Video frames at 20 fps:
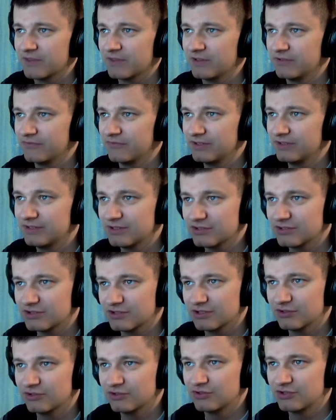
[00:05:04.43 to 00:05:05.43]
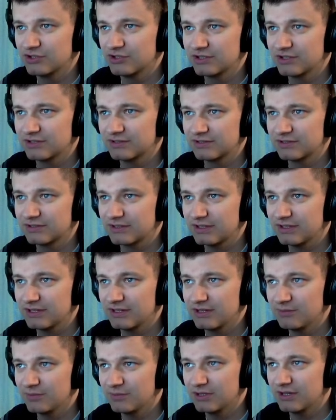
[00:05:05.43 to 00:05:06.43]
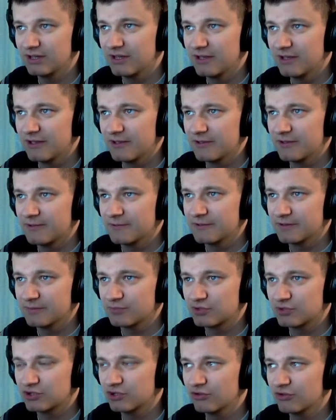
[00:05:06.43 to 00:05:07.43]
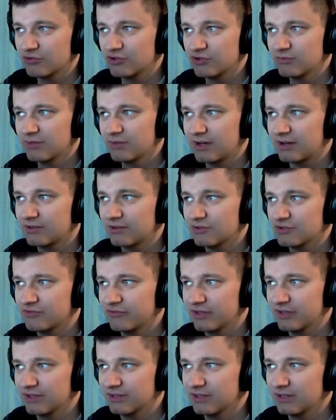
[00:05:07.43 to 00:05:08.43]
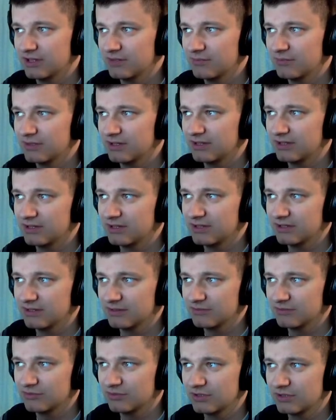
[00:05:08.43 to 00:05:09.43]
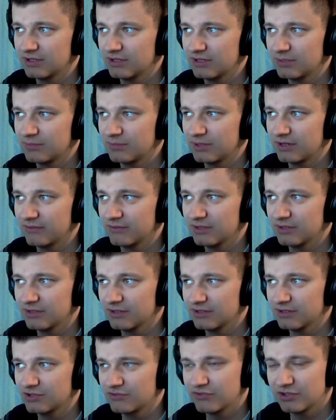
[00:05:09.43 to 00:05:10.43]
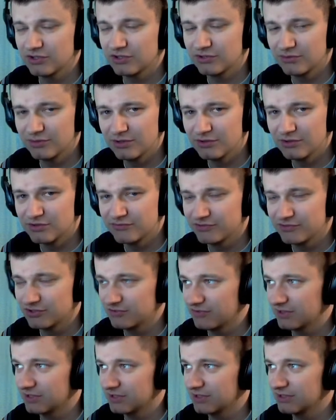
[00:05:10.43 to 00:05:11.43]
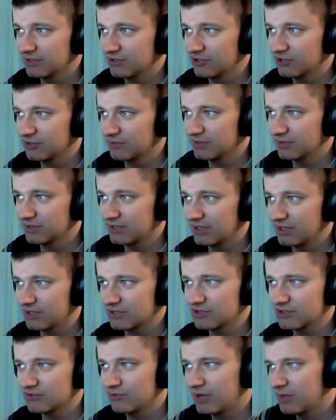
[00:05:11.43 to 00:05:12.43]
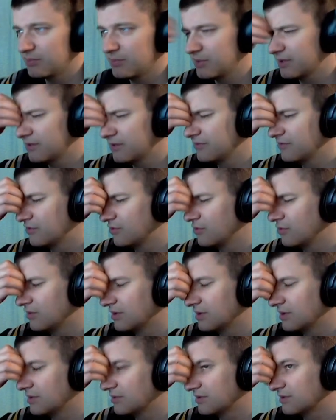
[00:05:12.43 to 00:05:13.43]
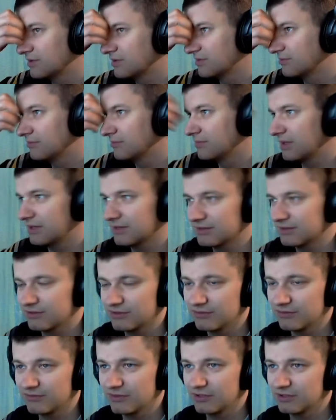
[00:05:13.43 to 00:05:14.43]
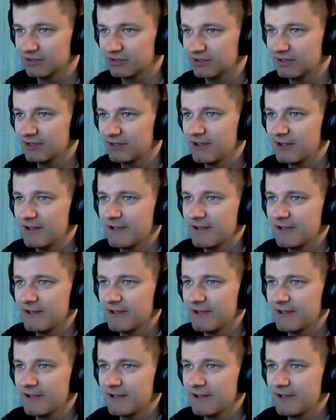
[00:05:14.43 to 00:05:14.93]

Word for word: E, widzę, że odcinek ze Skyrima przyjął się bardzo świetnie. Ma tutaj naprawdę świetną ilość wyświetleń i komentarzy, łapek i w ogóle. Jestem mega zadowolony.